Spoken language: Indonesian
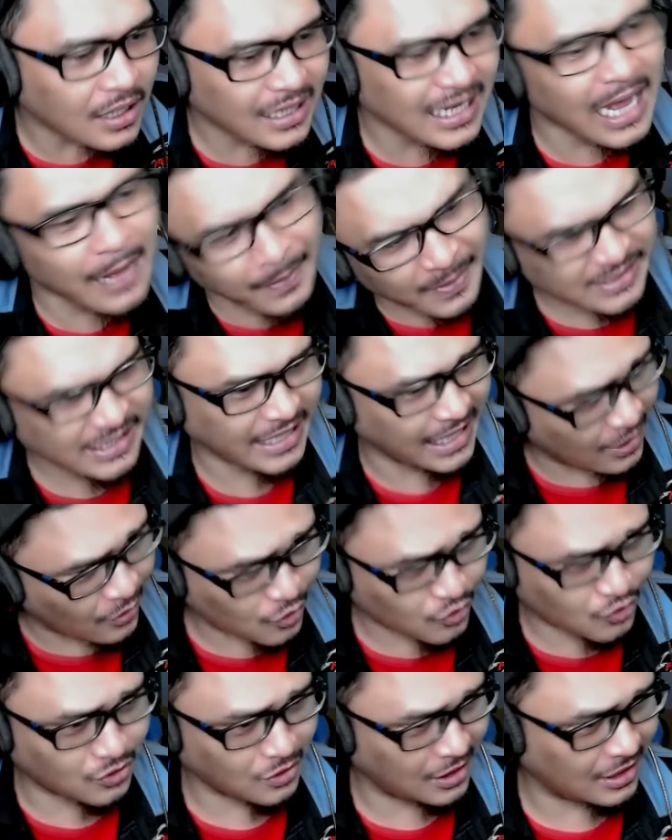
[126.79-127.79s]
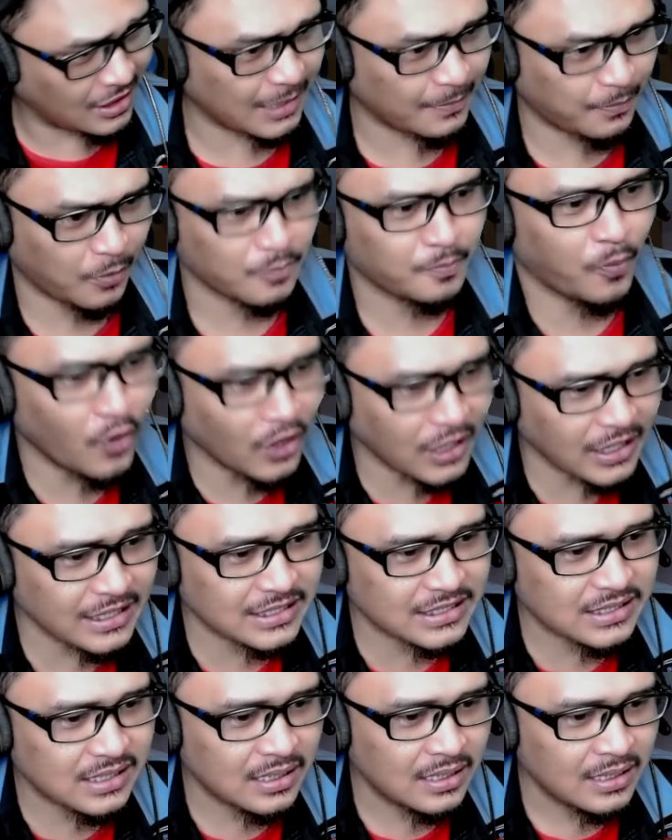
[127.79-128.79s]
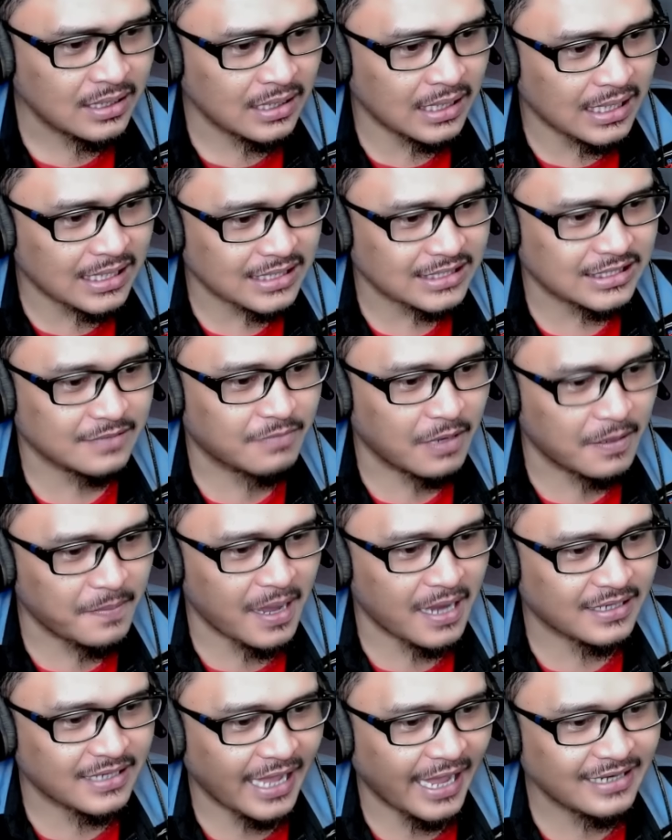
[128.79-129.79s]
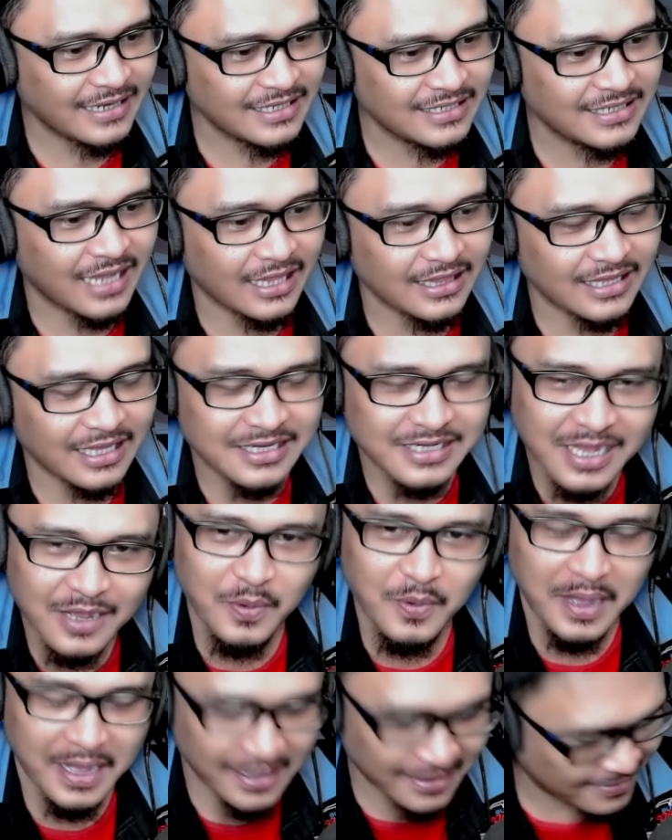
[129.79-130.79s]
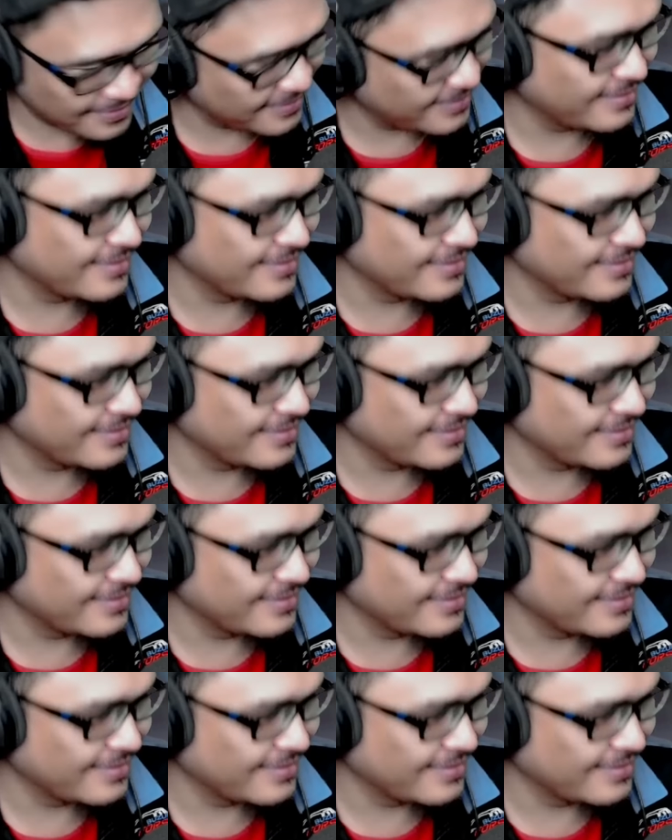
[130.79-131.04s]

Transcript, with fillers: kenapa saya harus report polis? Sebab ada edit dekat kedah, Wak.